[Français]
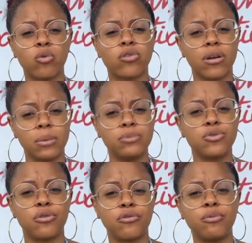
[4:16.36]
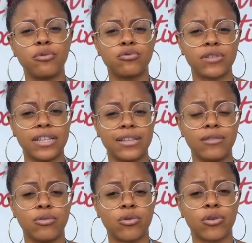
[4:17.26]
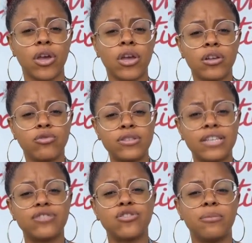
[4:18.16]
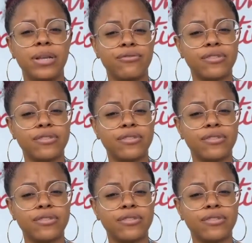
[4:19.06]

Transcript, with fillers: quand même sur vous pour nous aider. Donc toute cette semaine, vous